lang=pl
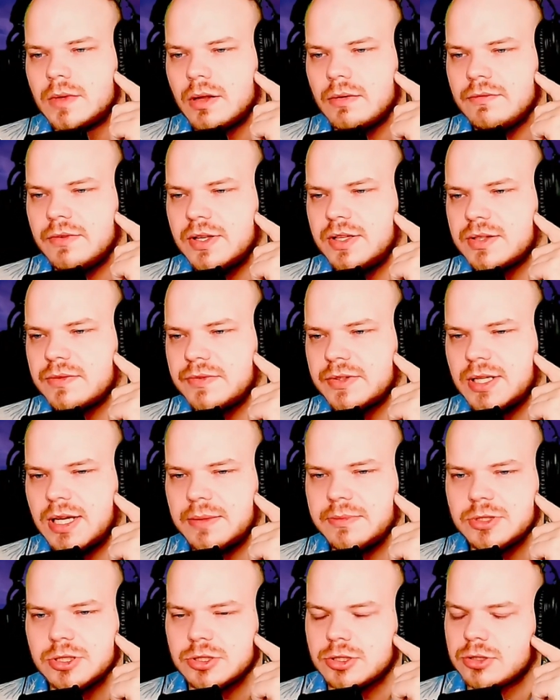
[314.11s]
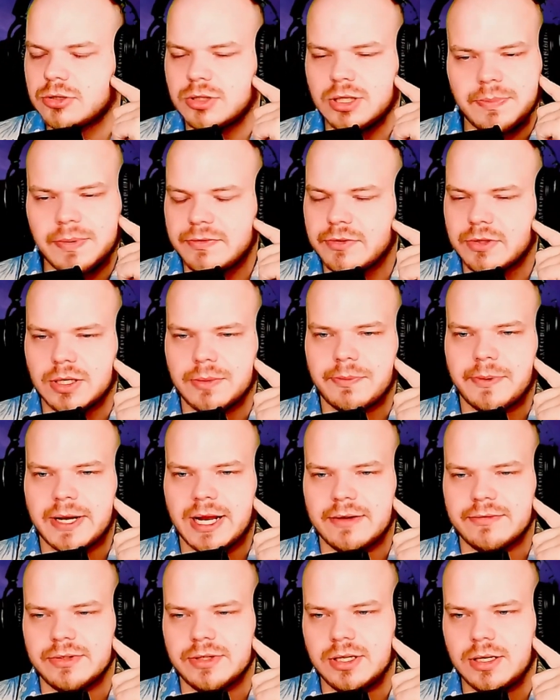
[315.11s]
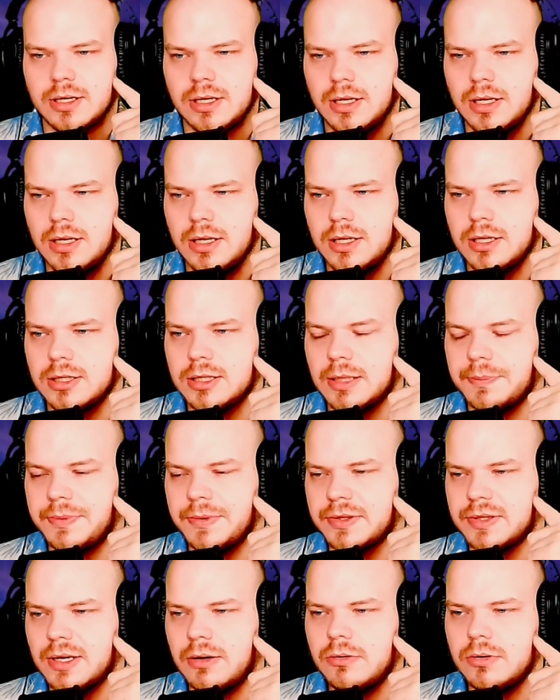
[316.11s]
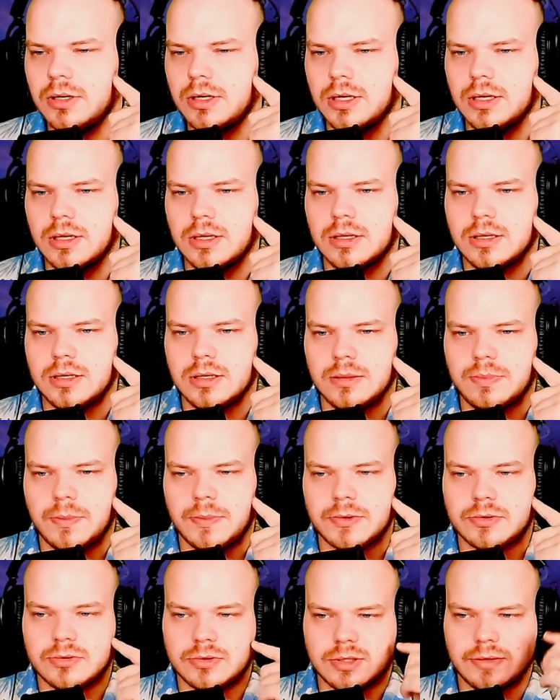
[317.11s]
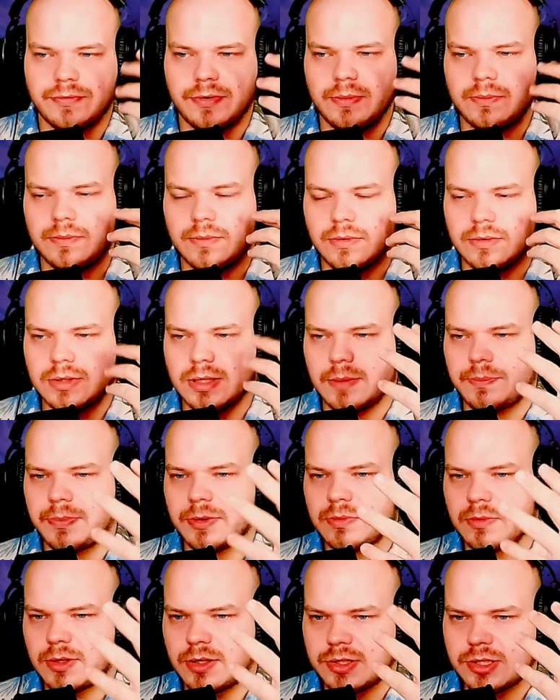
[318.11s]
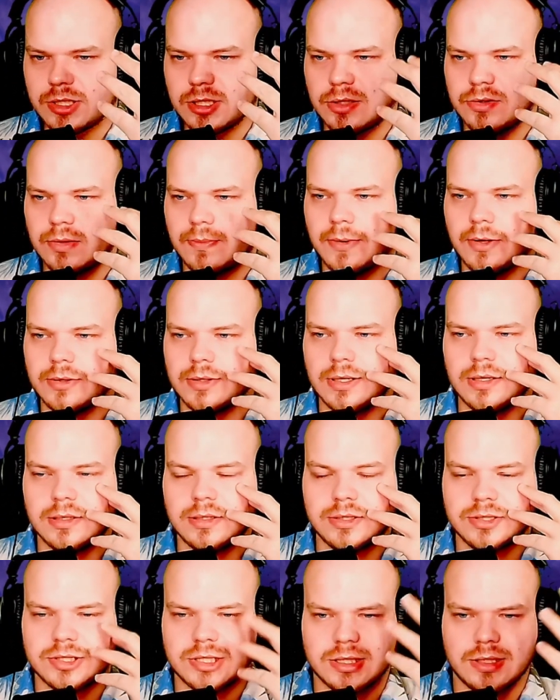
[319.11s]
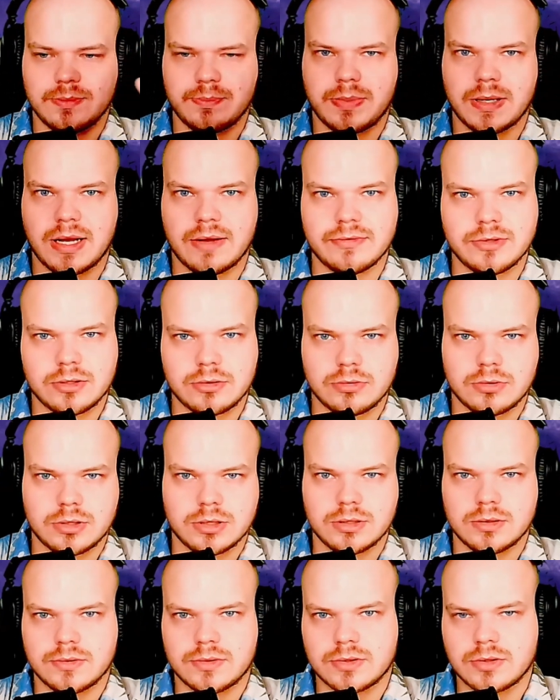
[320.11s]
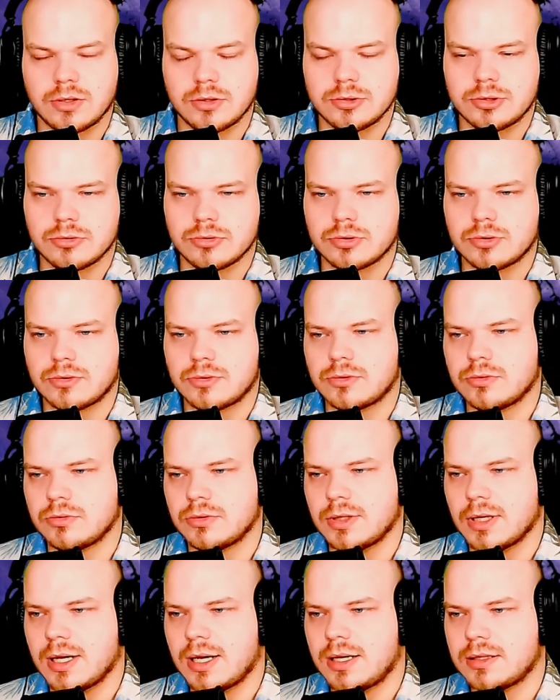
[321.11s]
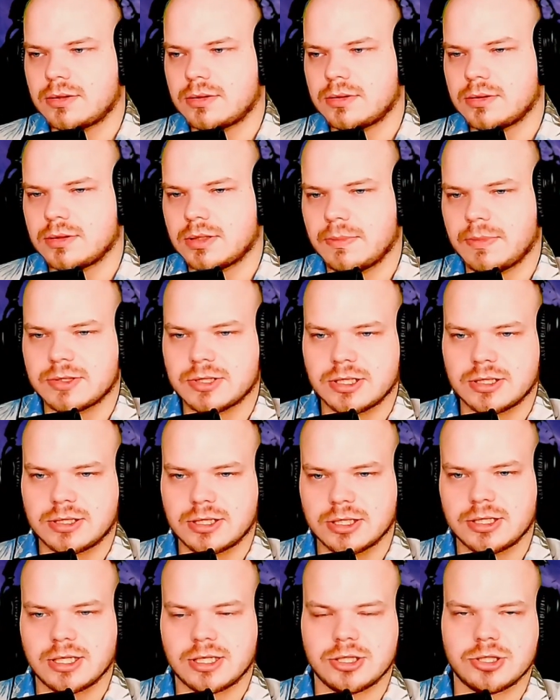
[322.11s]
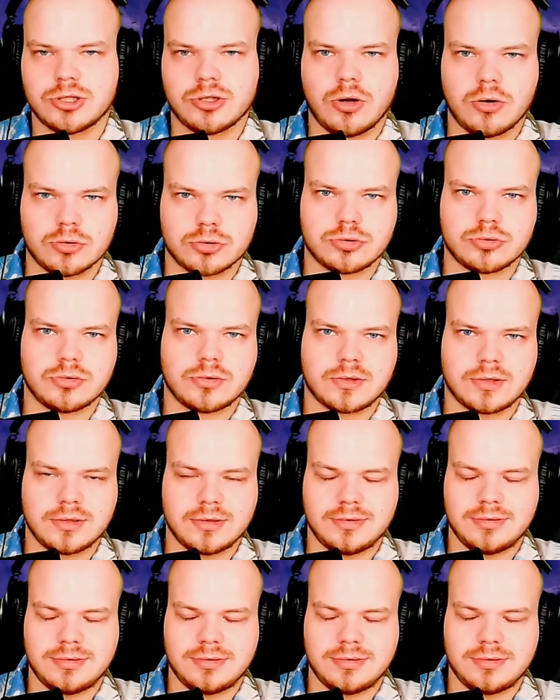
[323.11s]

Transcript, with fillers: Więc wydaje mi się, że to na pewno nie prawnik napisał. E, po prostu te, film, te pismo jest źle zrobione i żaden prawnik, który skończył studia, chyba że też jakiś oszust,